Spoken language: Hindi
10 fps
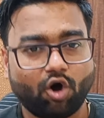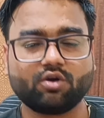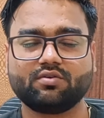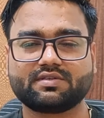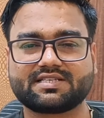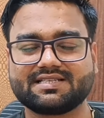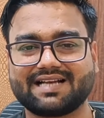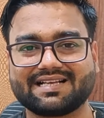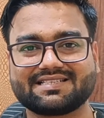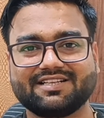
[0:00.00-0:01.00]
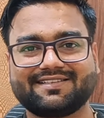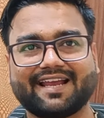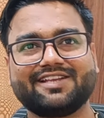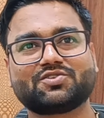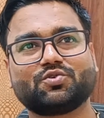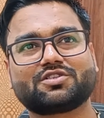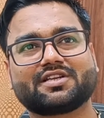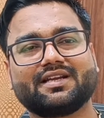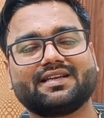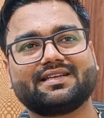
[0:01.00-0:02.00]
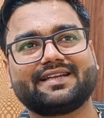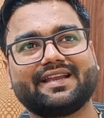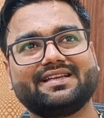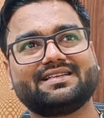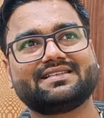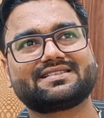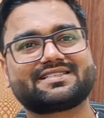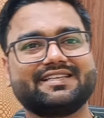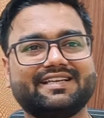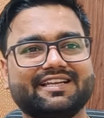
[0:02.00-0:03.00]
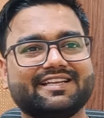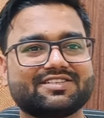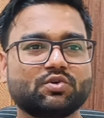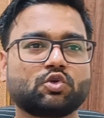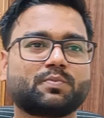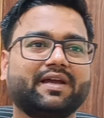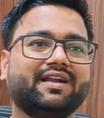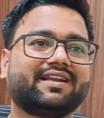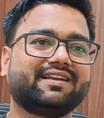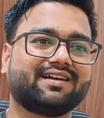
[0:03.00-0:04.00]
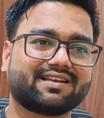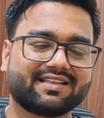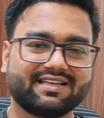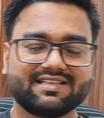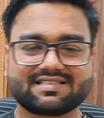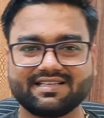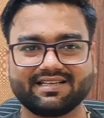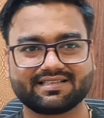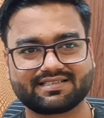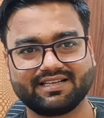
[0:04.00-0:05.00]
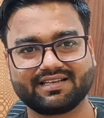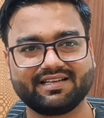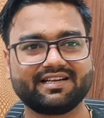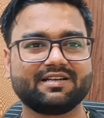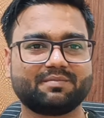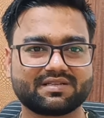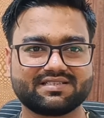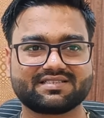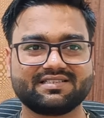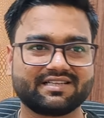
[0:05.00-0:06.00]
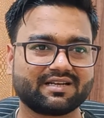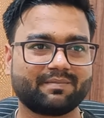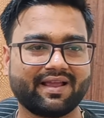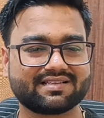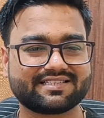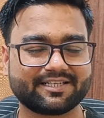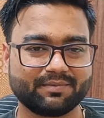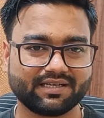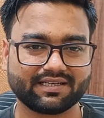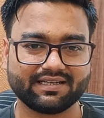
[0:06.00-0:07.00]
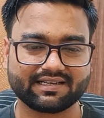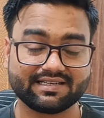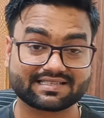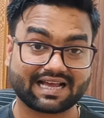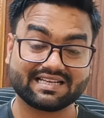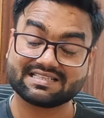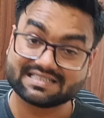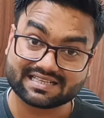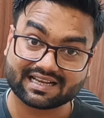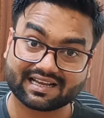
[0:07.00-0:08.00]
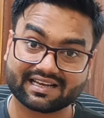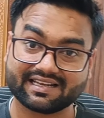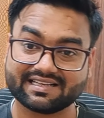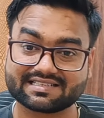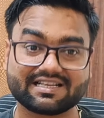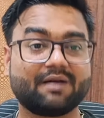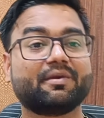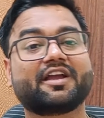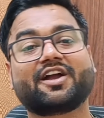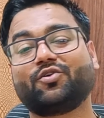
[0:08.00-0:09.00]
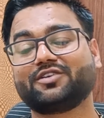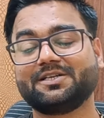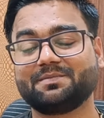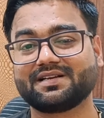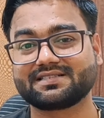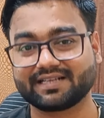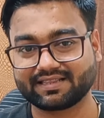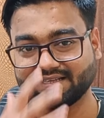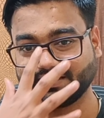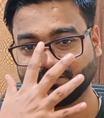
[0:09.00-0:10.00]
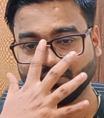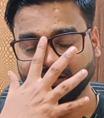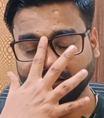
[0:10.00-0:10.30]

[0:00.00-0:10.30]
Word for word: और उसके साथ साथ टैली सोच रहे हैं कि टैली सीख लेने से उस पर एंट्री कर देने से सेल की एंट्री परचेज की एंट्री बैंक स्टेटमेंट की एंट्री ये सारी चीज़ें कर लेने से हम एक अकाउंटेंट बन सकते हैं